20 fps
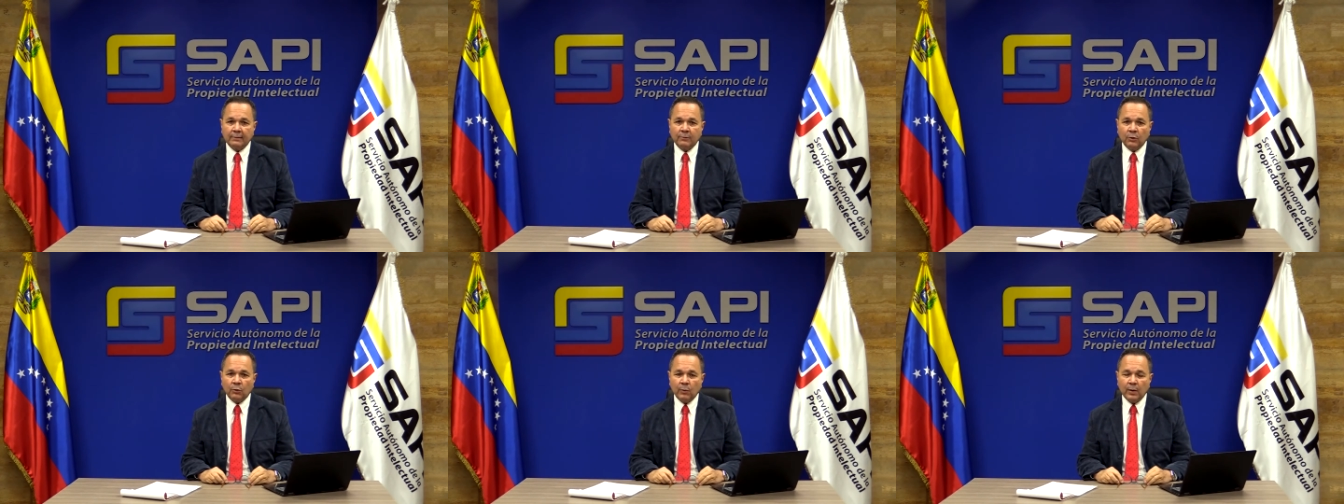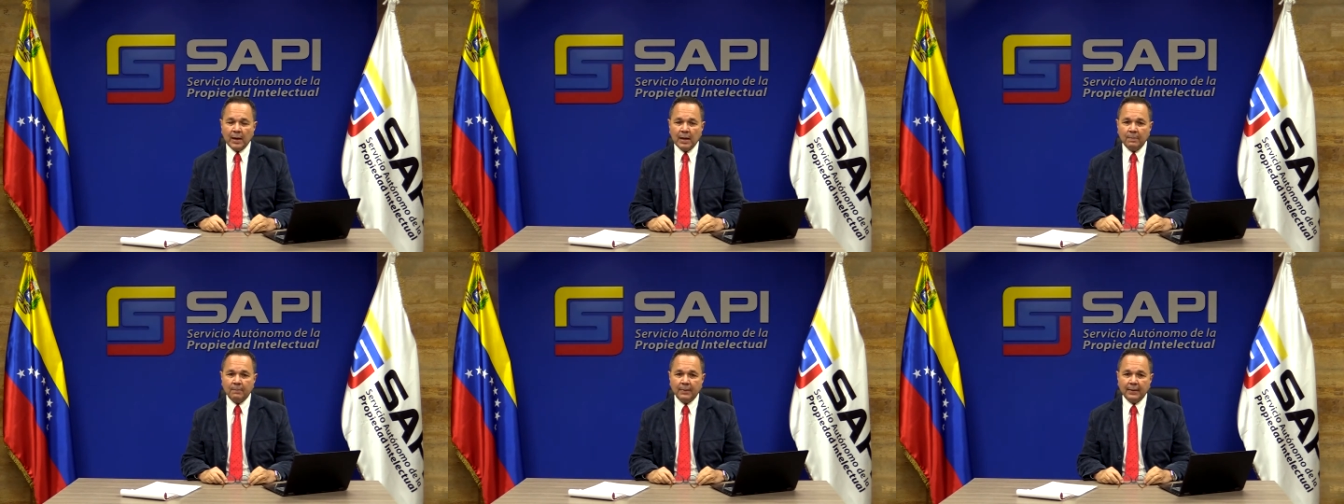
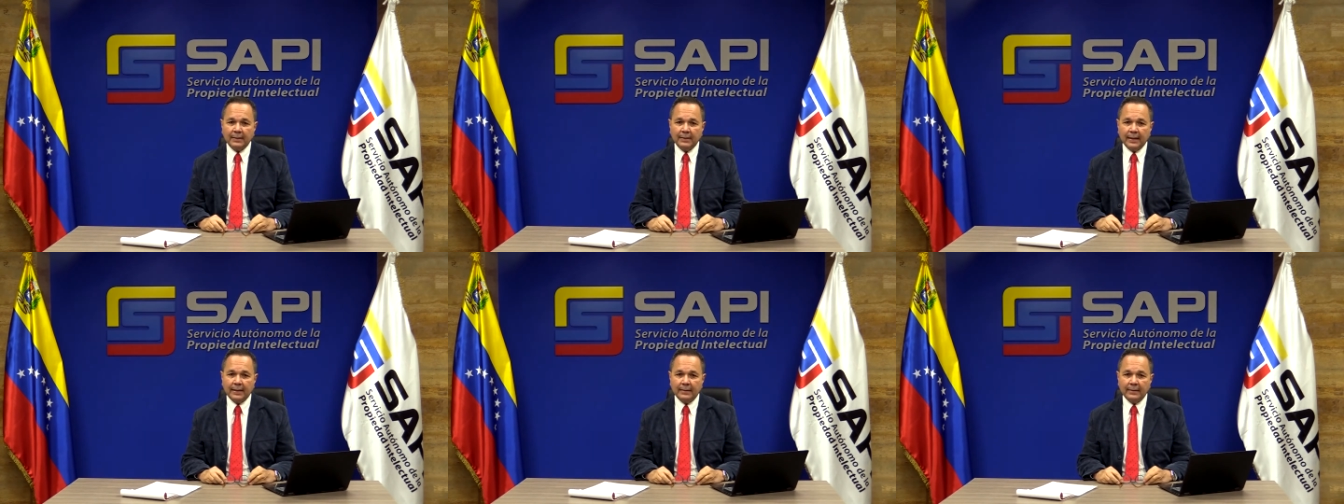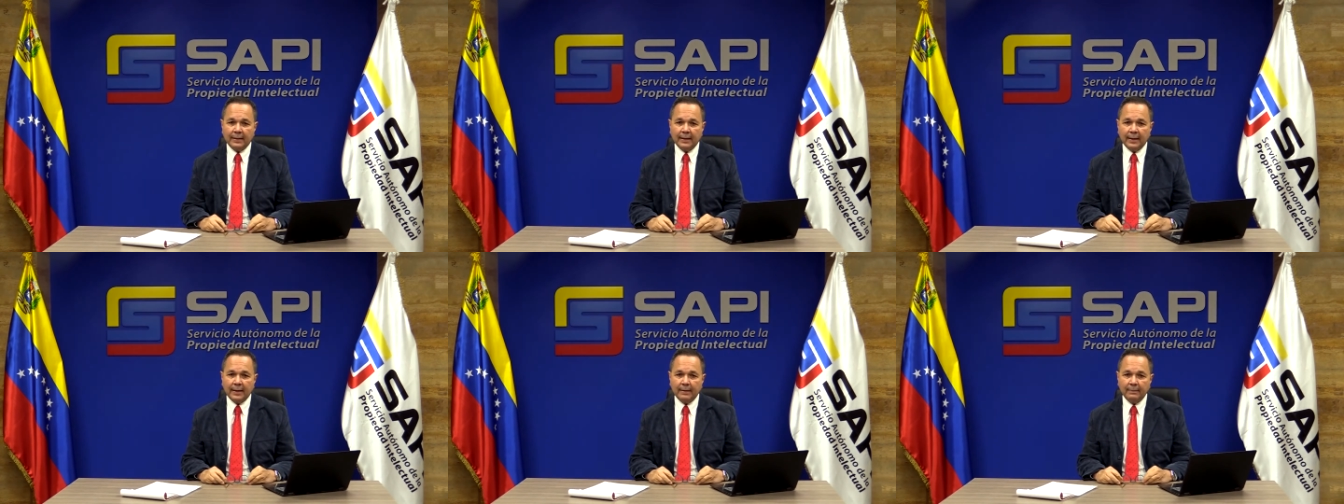sobre las
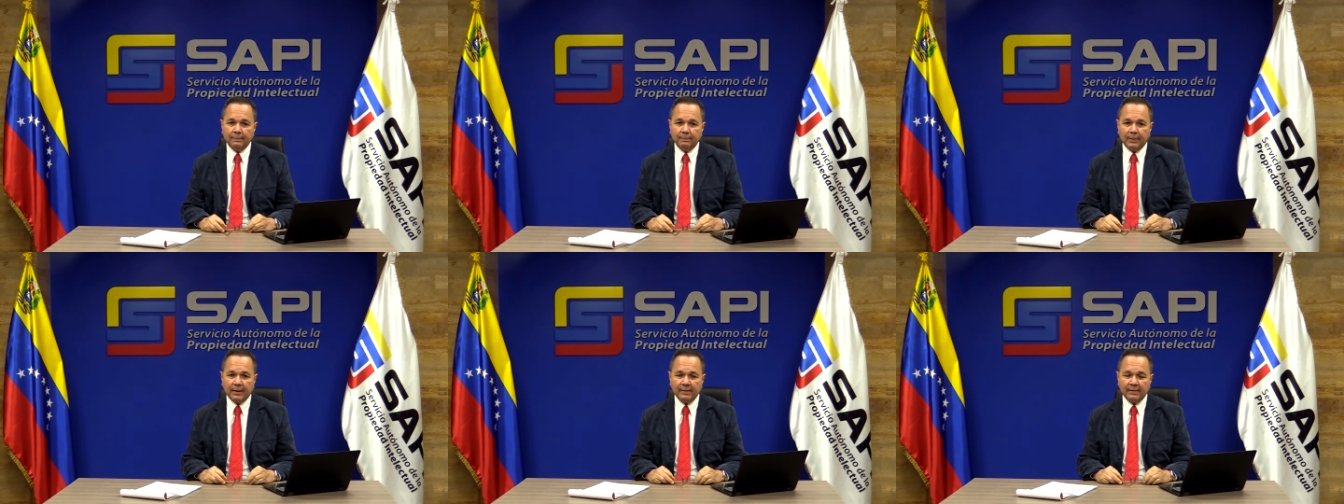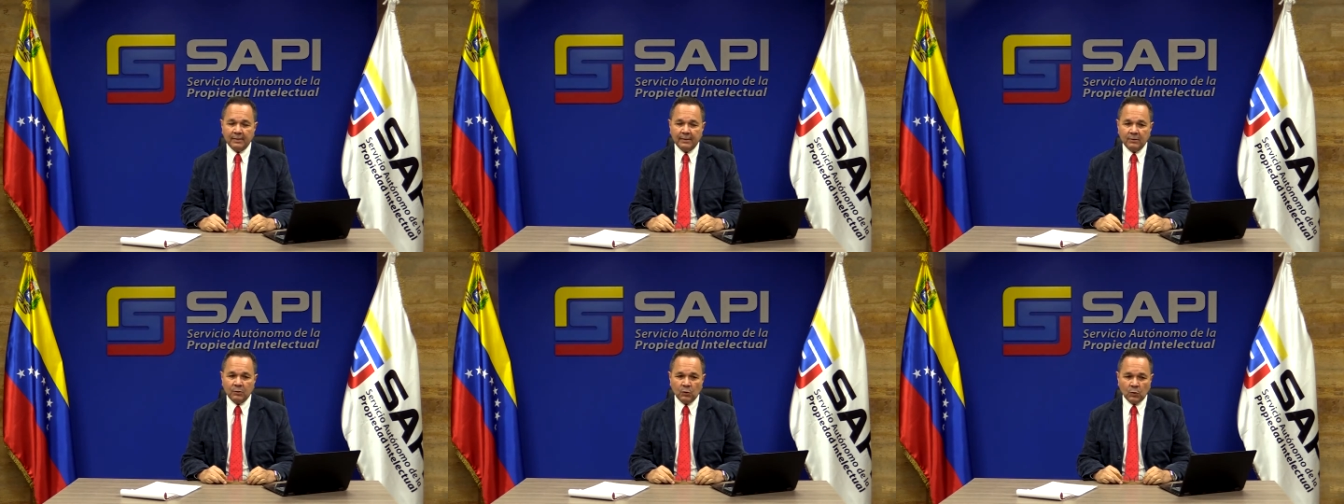patentes es
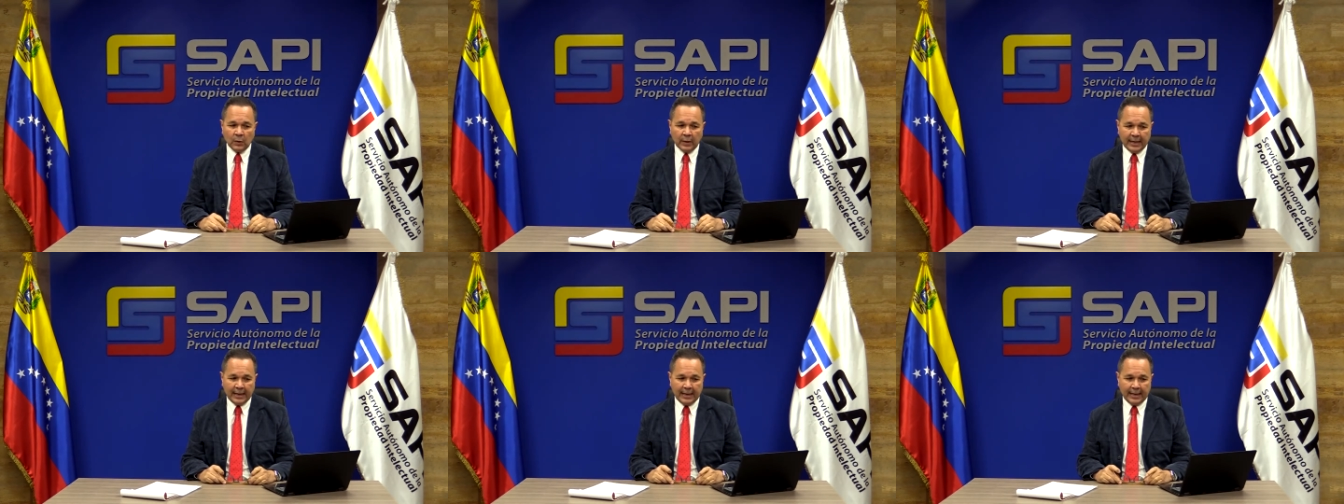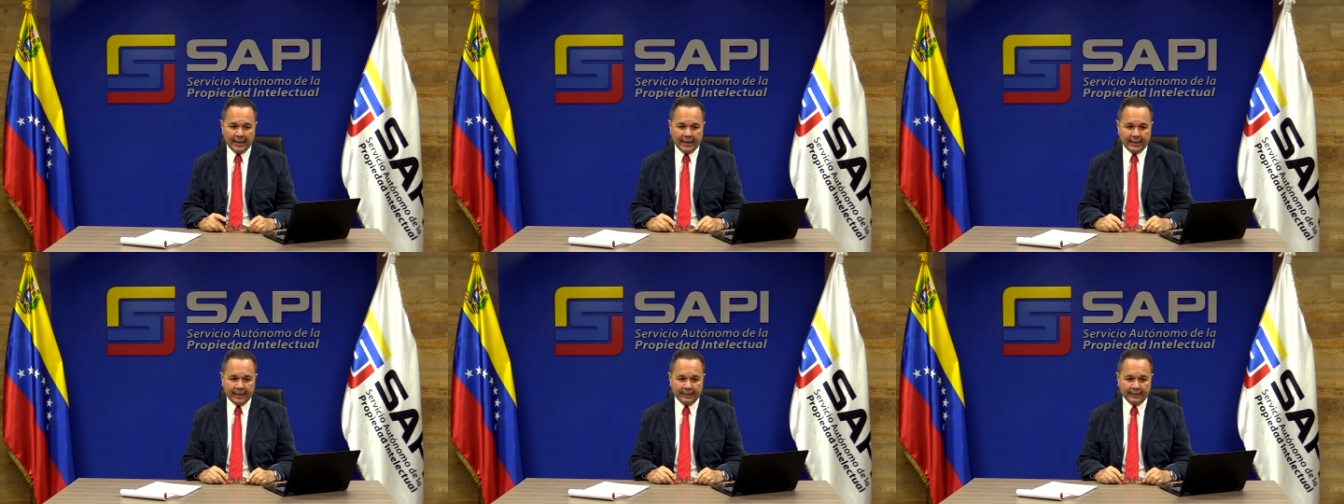preciso
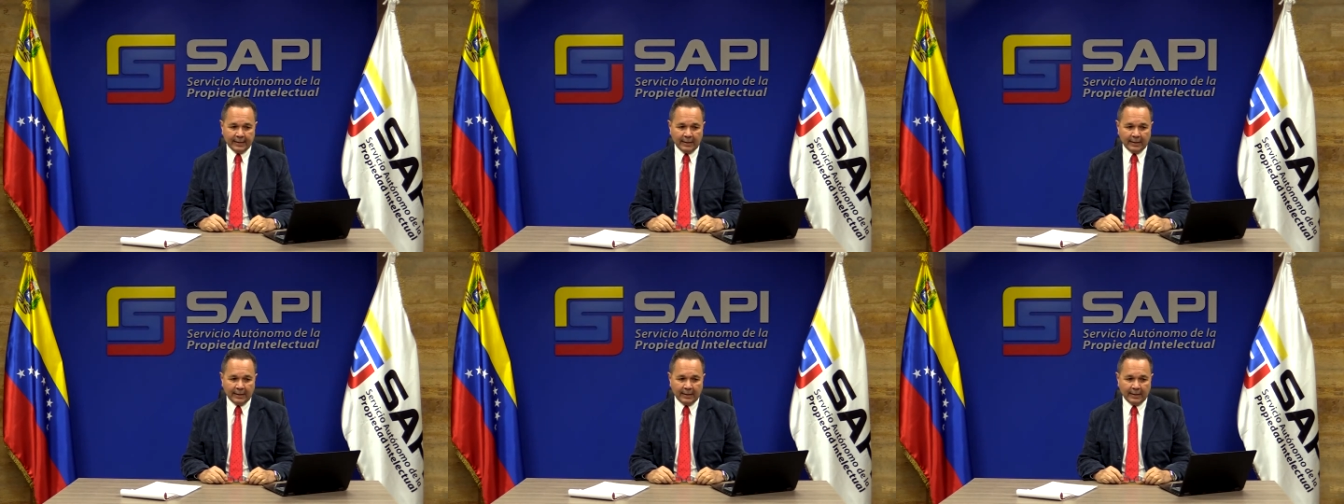que